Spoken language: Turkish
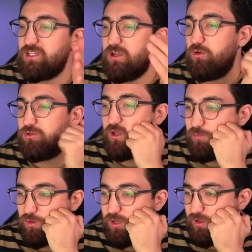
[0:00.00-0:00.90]
şey
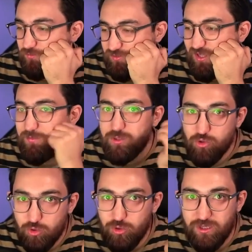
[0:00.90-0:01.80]
oda böyle tribe
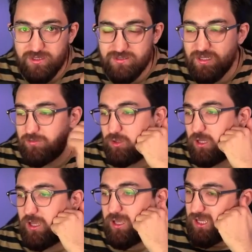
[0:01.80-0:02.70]
sokuyorlar insanı
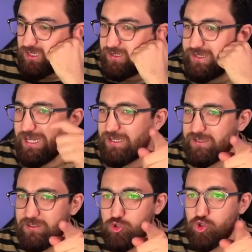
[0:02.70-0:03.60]
böyle. E, ileri
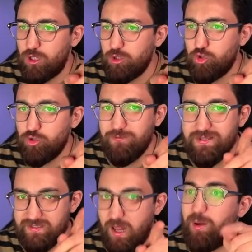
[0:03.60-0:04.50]
gidin sola dönün ve
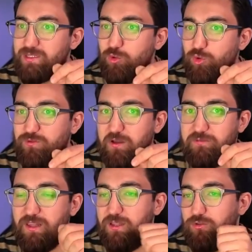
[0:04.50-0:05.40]
zile basın lütfen
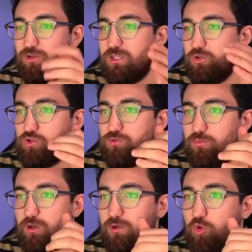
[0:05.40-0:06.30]
falan diyor. Gidiyorsun
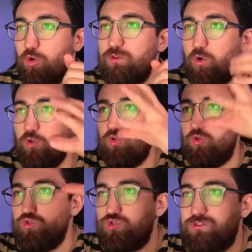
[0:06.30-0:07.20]
böyle
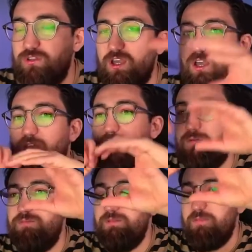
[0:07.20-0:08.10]
Covid-19
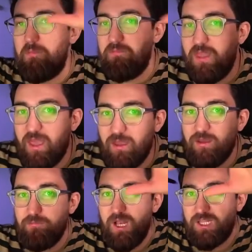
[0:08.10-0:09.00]
bilmem
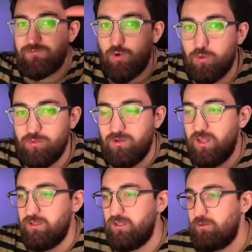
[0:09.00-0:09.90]
ne platformu
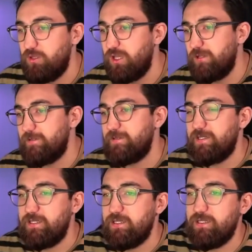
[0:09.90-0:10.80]
falan diye böyle.
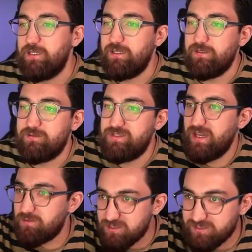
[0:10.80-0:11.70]
E,
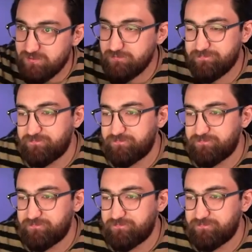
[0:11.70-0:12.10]
zile bastım.